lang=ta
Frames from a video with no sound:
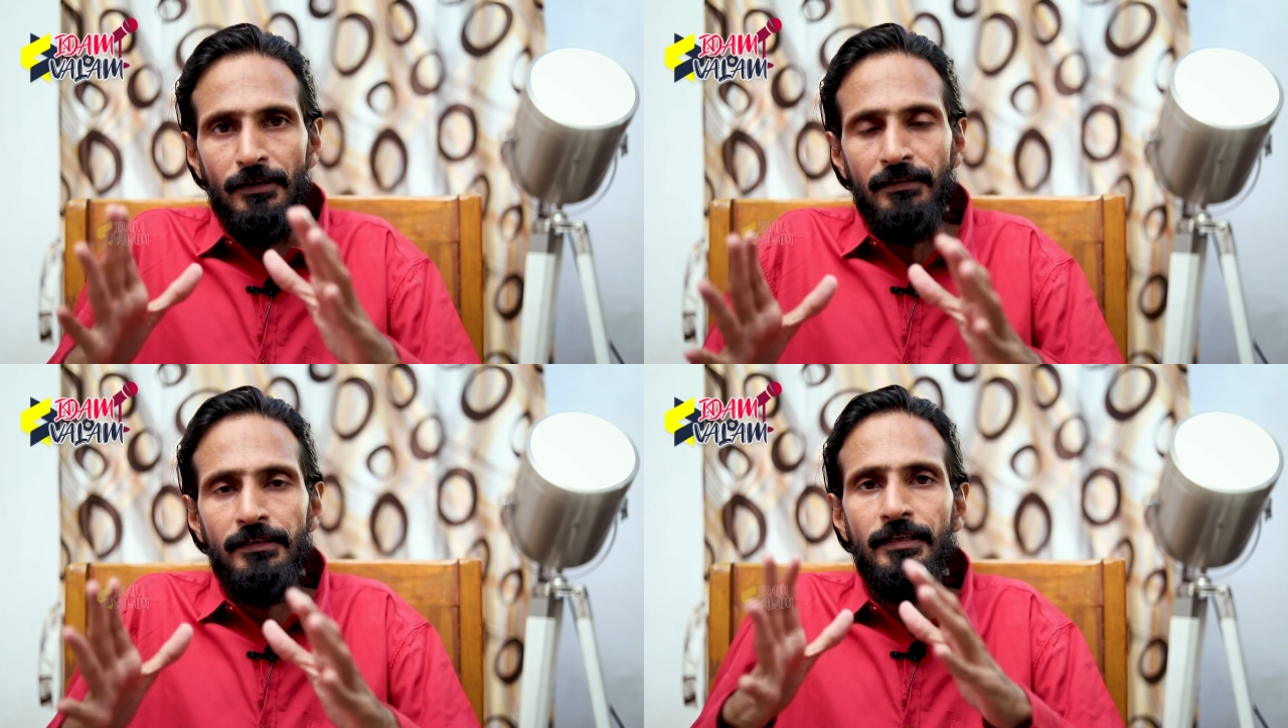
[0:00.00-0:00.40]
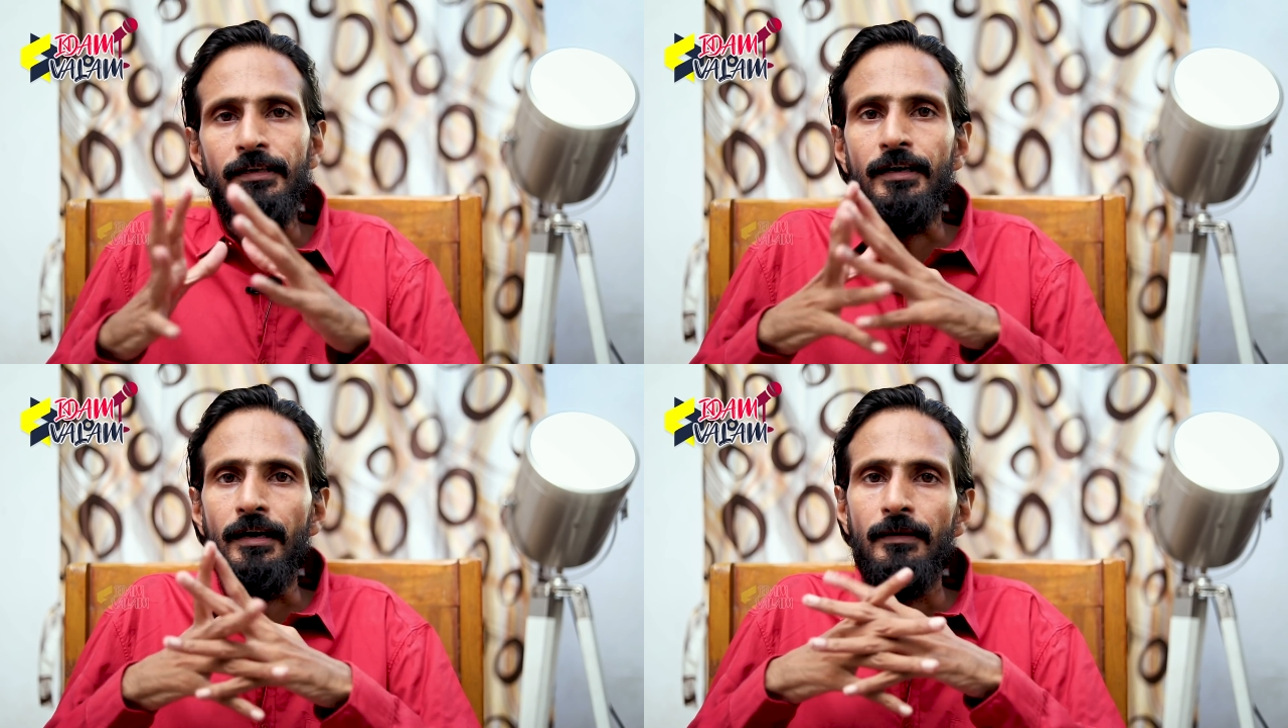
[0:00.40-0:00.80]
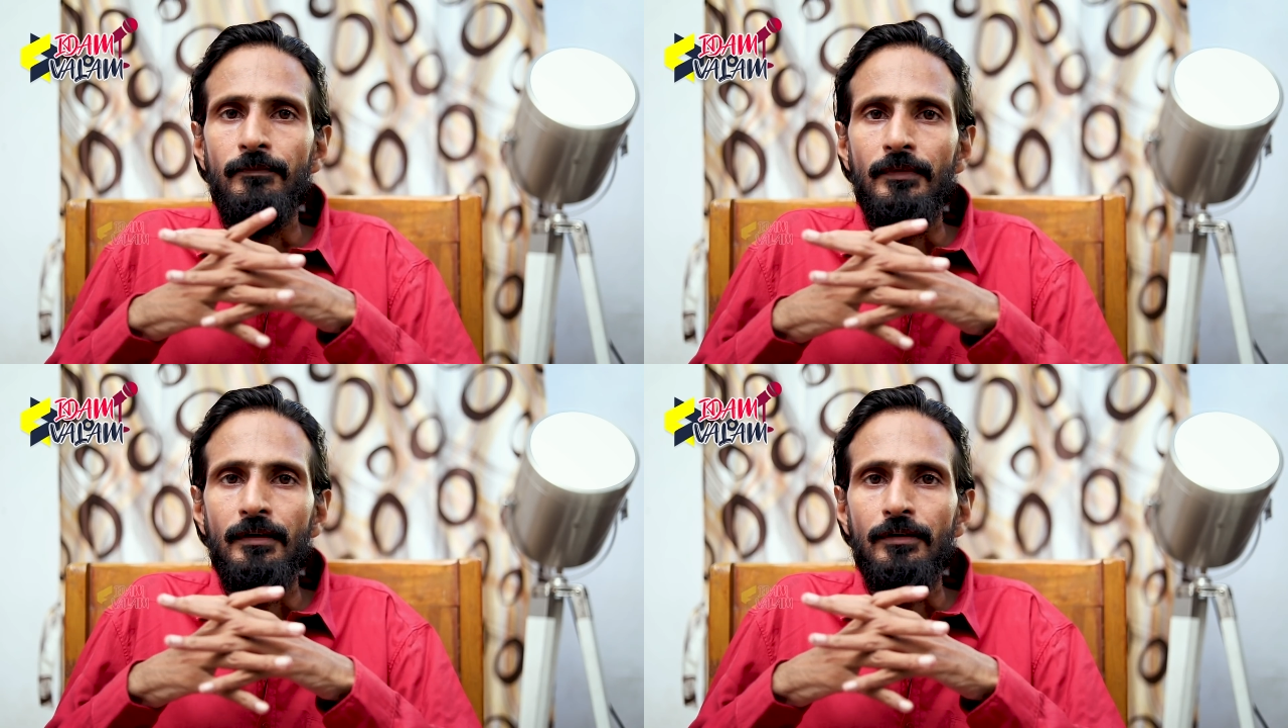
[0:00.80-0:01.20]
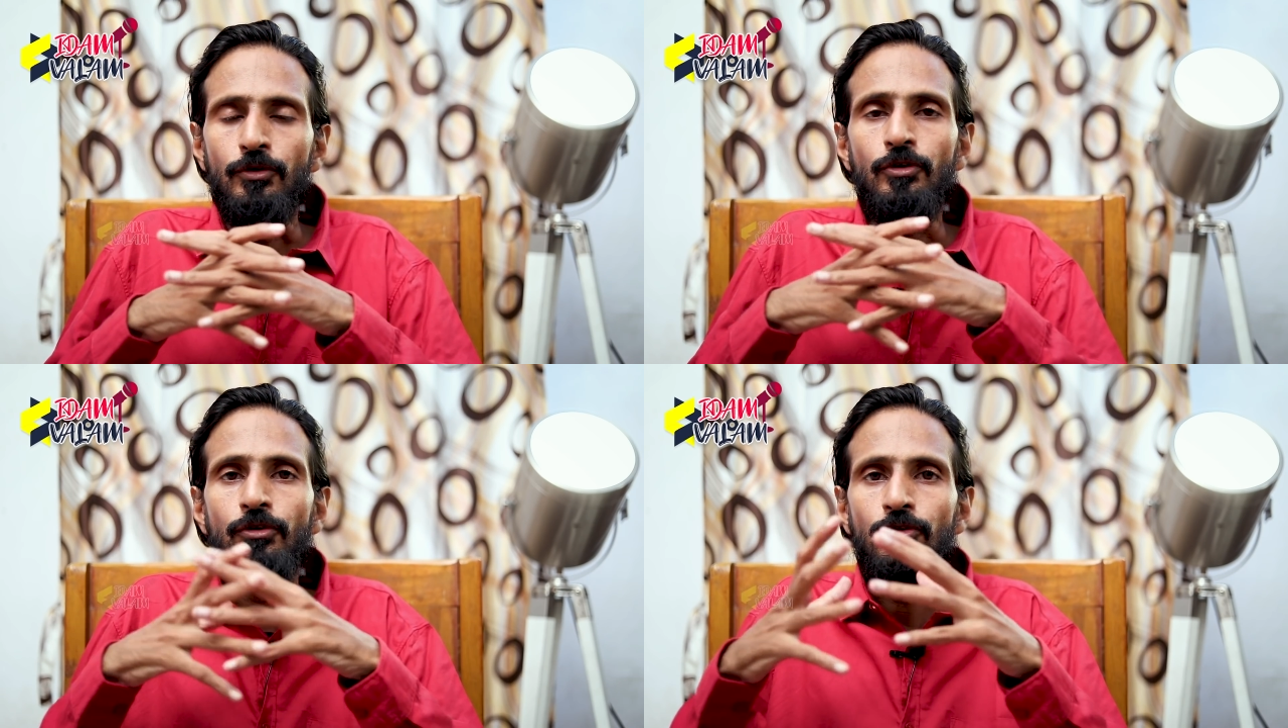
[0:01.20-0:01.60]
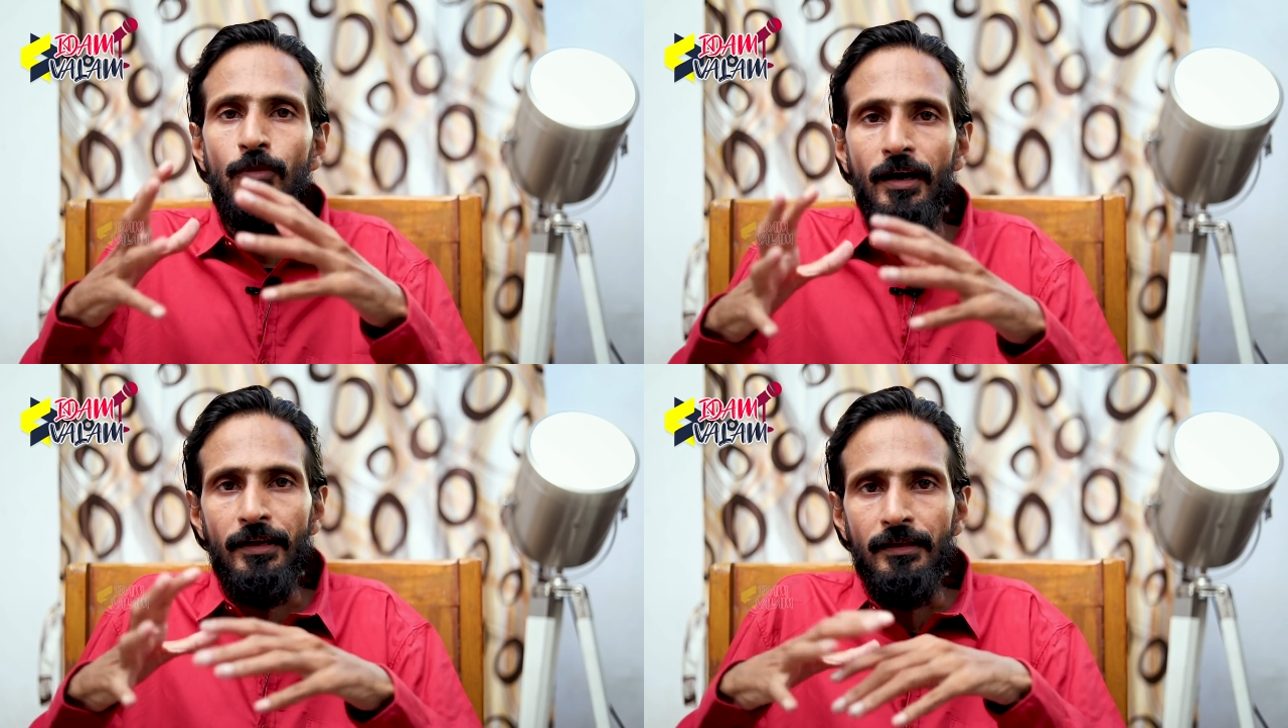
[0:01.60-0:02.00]
கத்திரிக்காய் நூறு
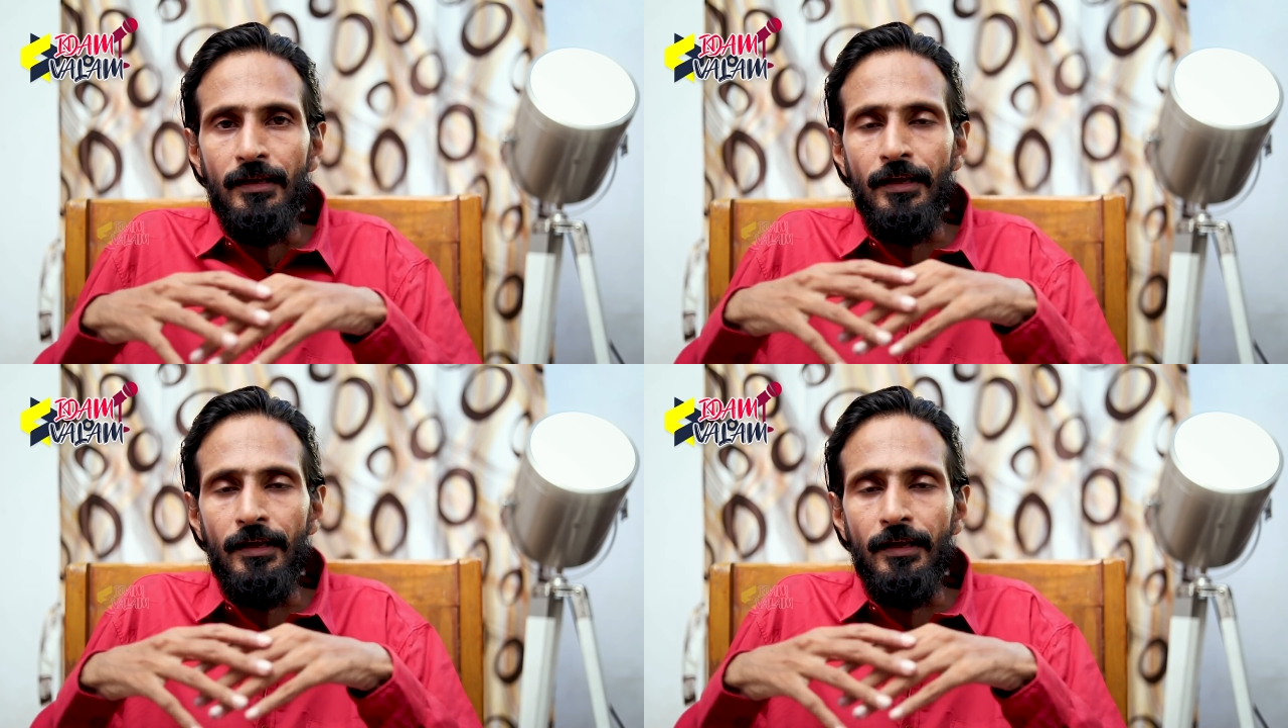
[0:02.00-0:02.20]
ரூபாய்